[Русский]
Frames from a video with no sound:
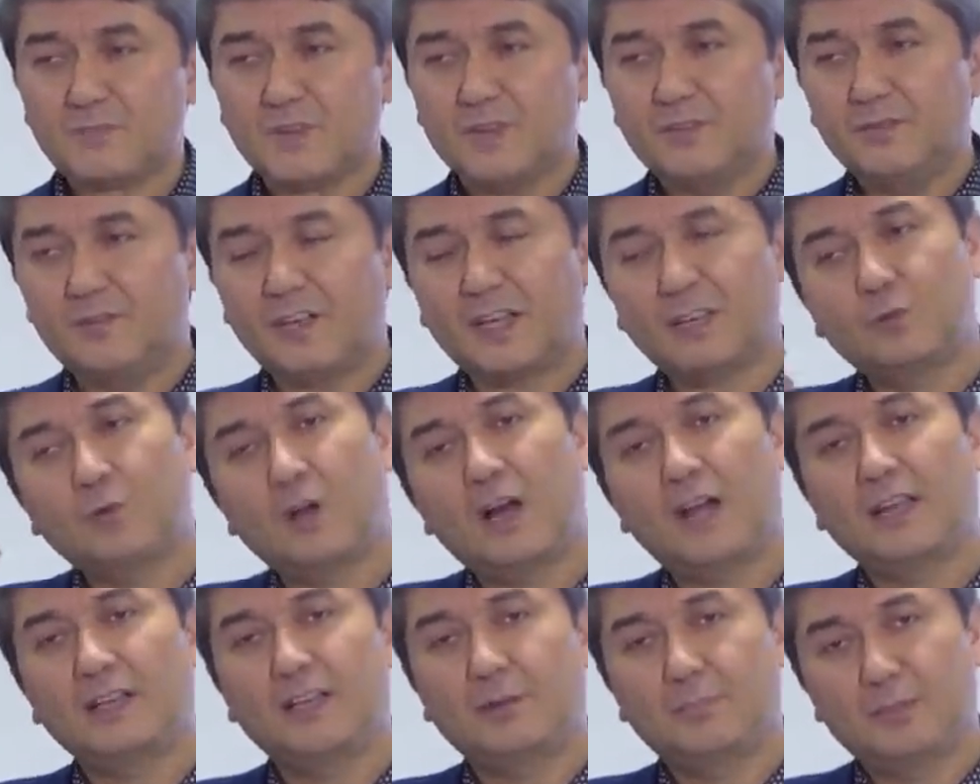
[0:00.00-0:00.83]

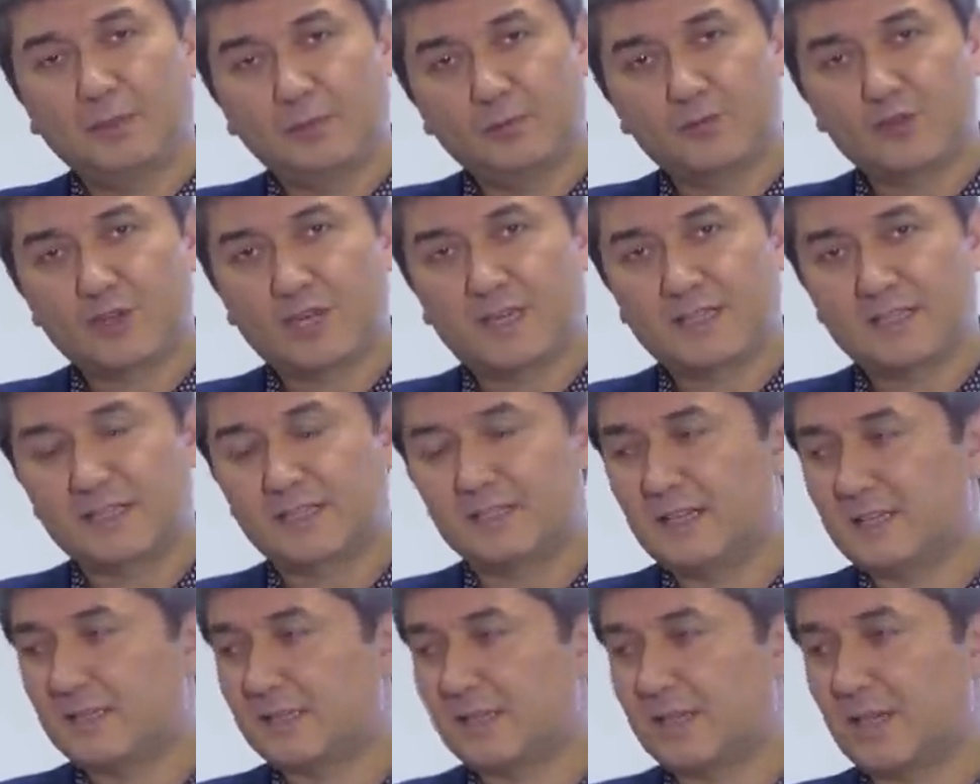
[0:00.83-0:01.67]
виртуально получается,
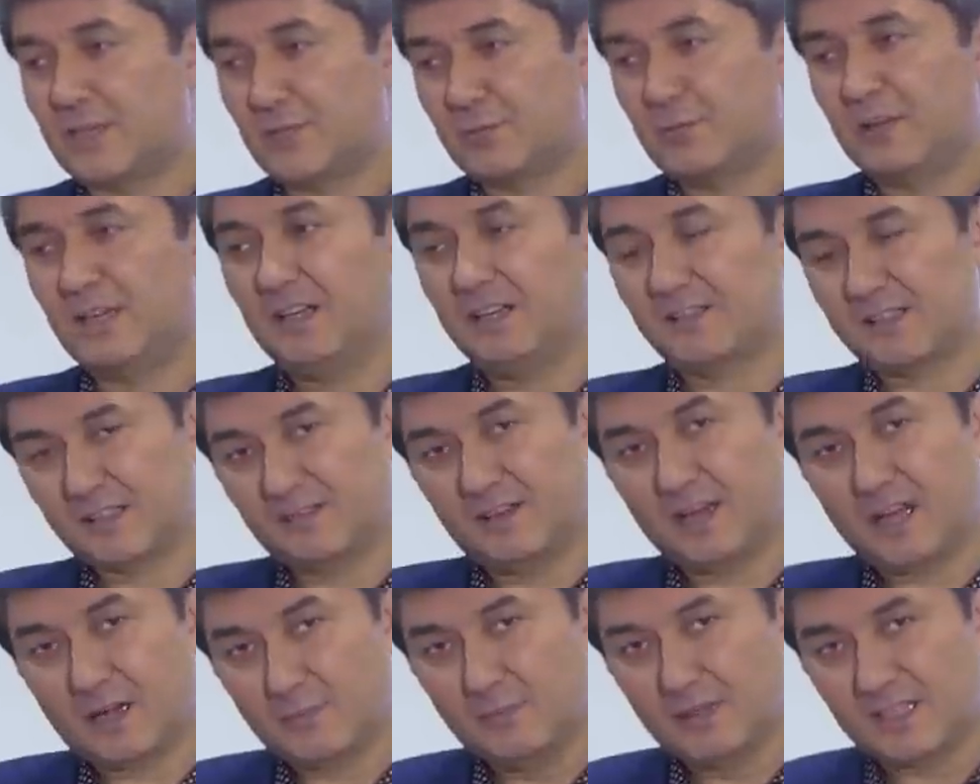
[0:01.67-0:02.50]
да, скажем, или в
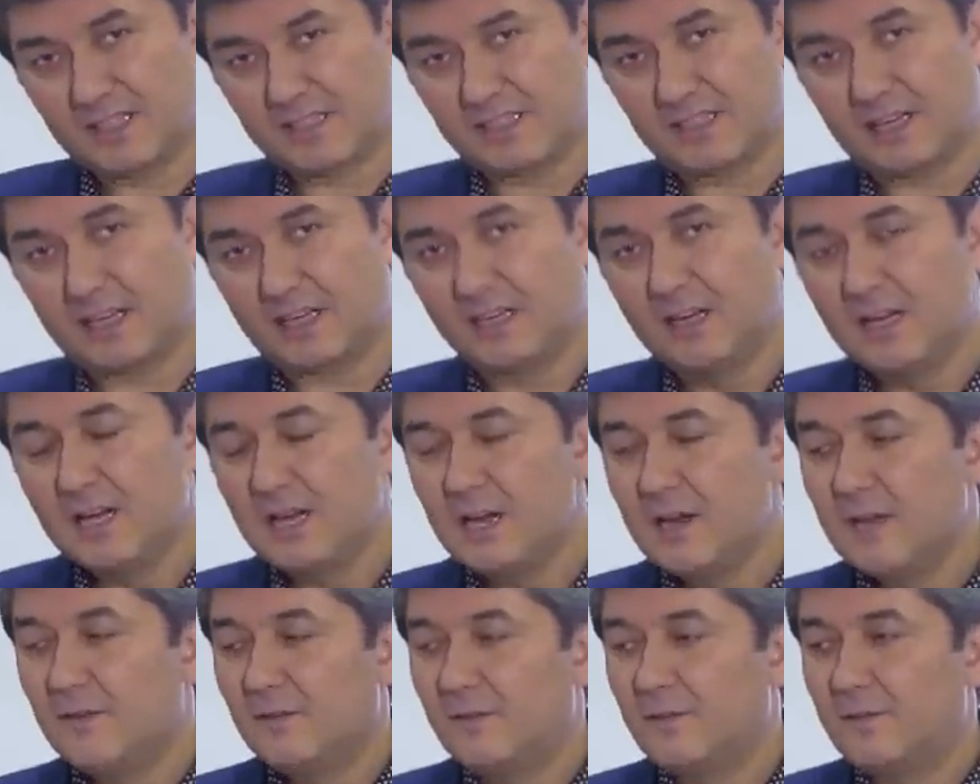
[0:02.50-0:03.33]
своих мыслях,
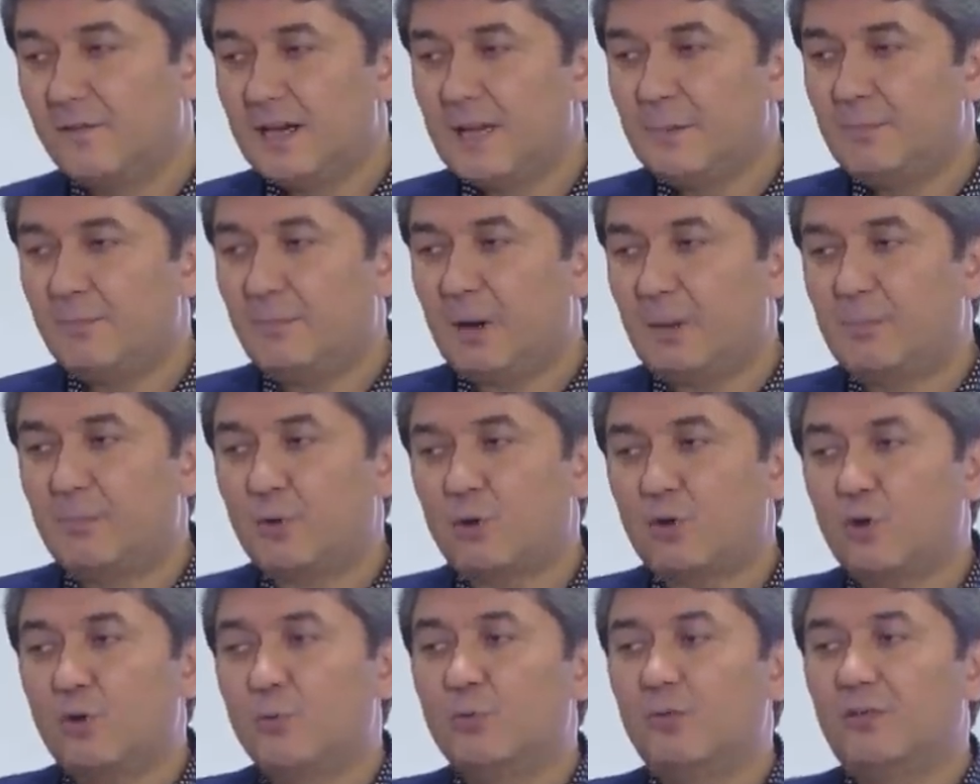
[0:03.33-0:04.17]
вы
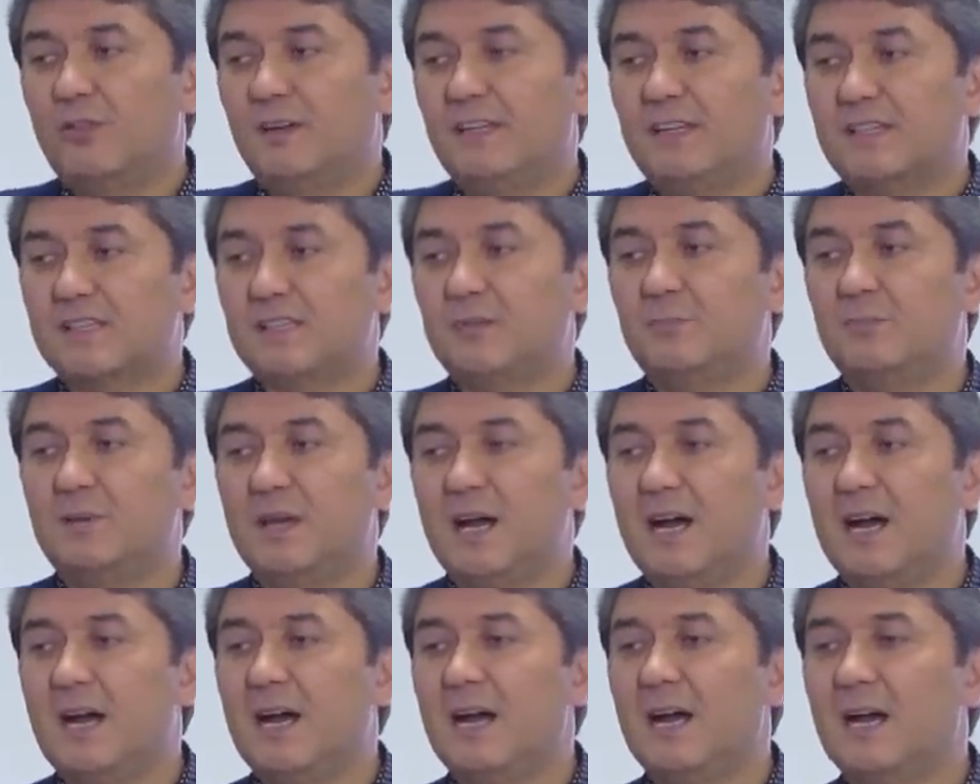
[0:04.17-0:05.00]
попробовали
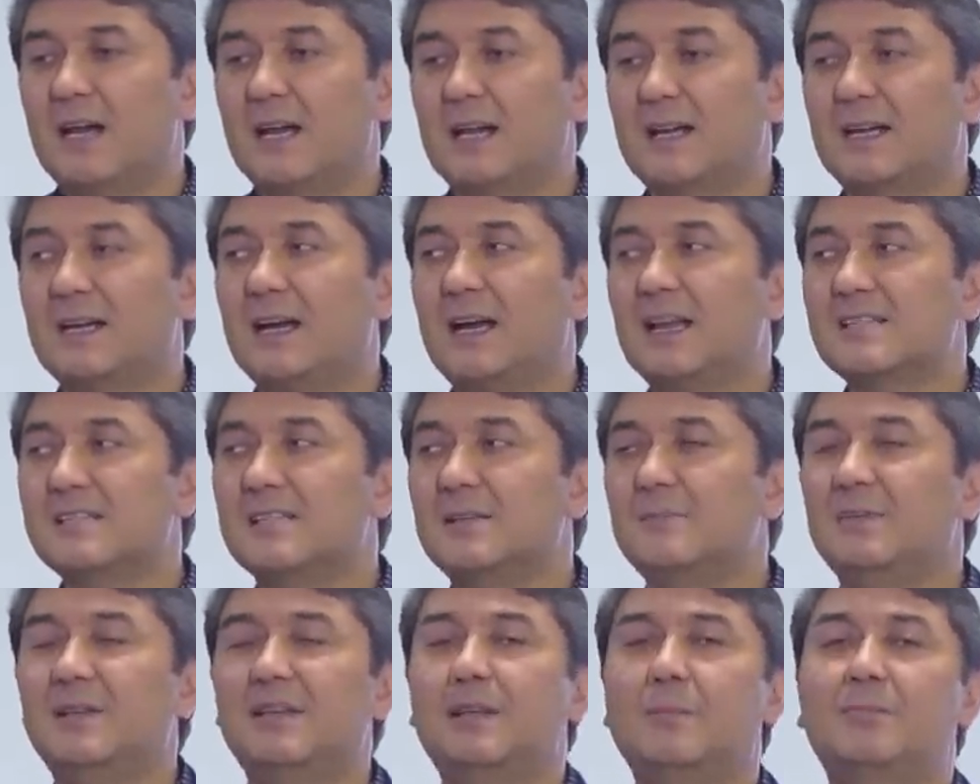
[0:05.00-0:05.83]
себя
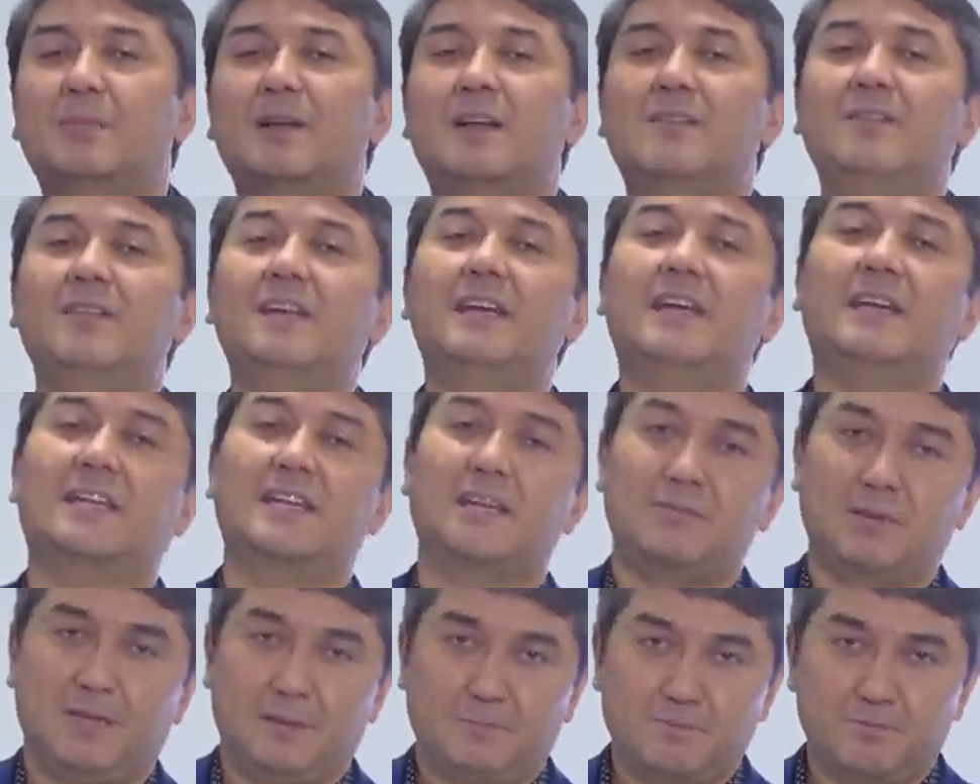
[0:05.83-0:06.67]
разными
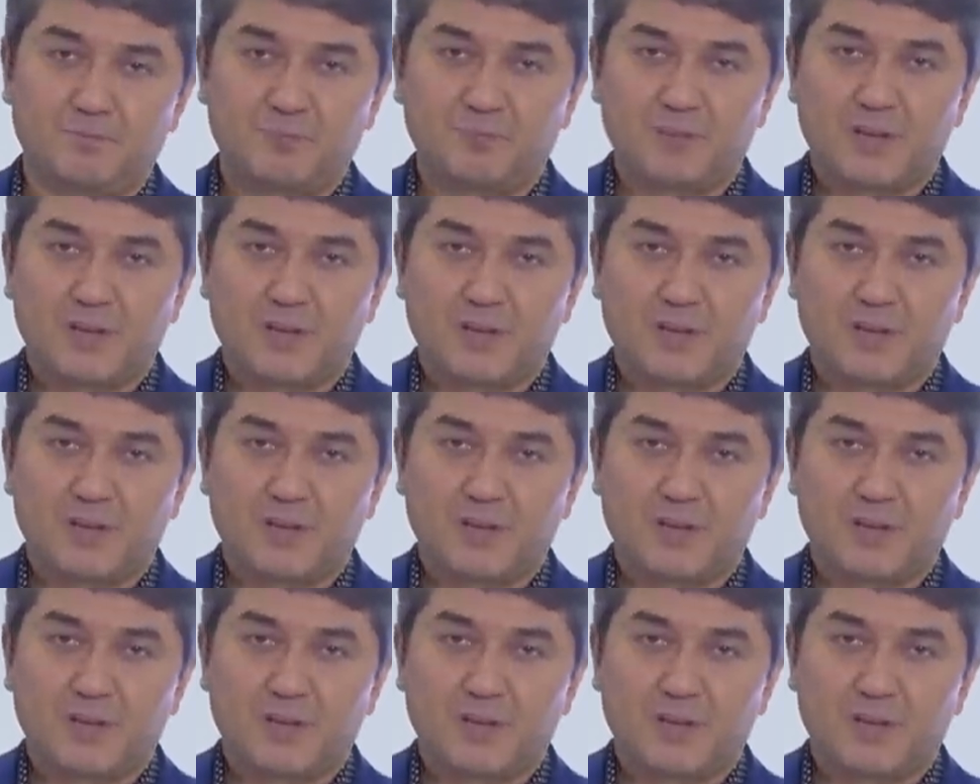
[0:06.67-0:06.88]
направлениями.